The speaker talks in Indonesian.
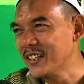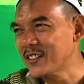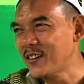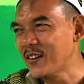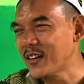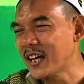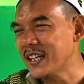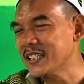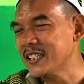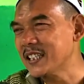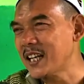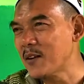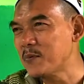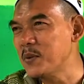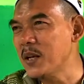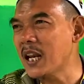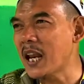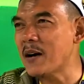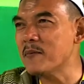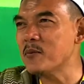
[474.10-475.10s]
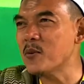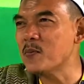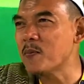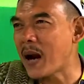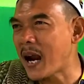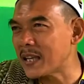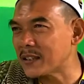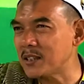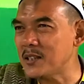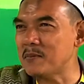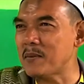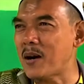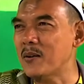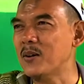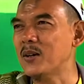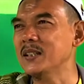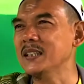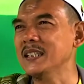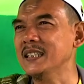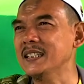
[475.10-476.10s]
mungkin kanjeng Nabi lampu mati
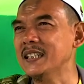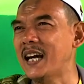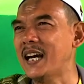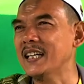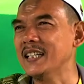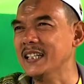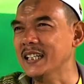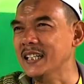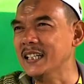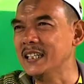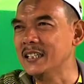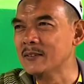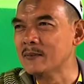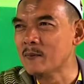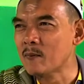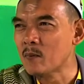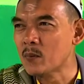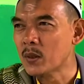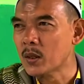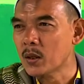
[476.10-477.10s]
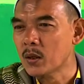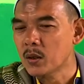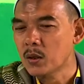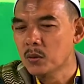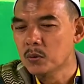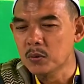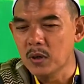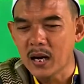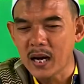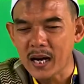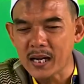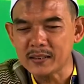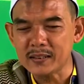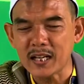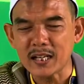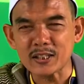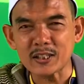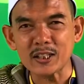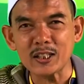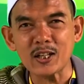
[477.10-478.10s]
mawon innalil wa
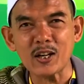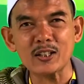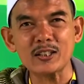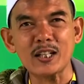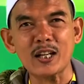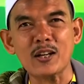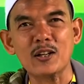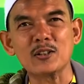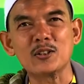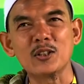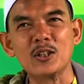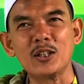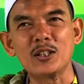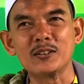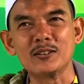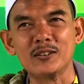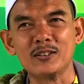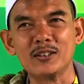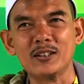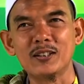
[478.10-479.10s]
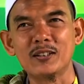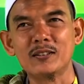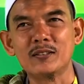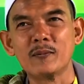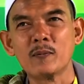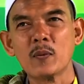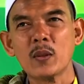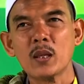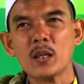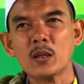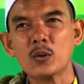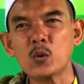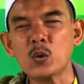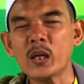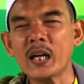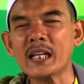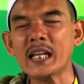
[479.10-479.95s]
hadza sirat ya Rasul. Ngono. Iku